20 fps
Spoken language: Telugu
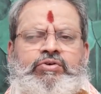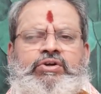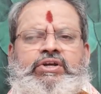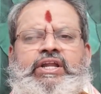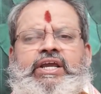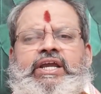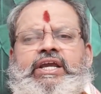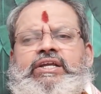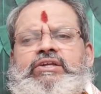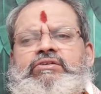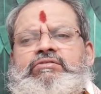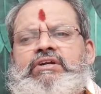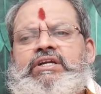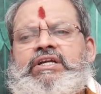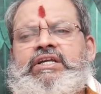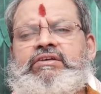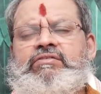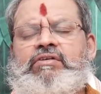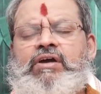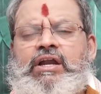
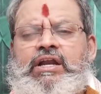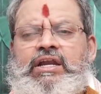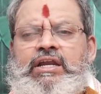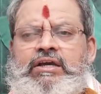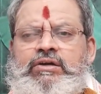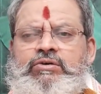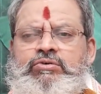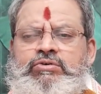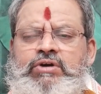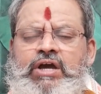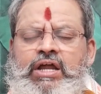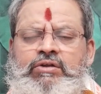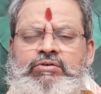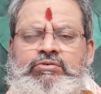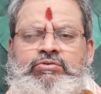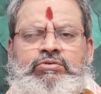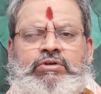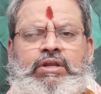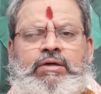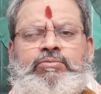ఉండేటువంటి వాళ్లకు
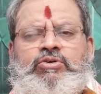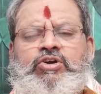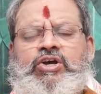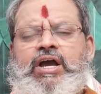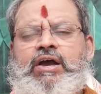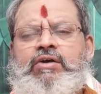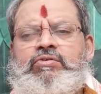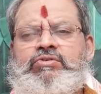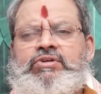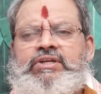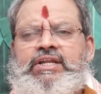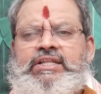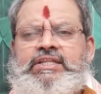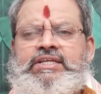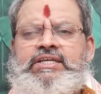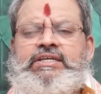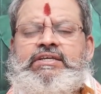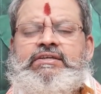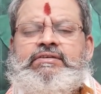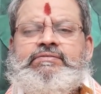అనుకూలముగా
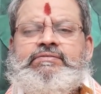ఉన్నది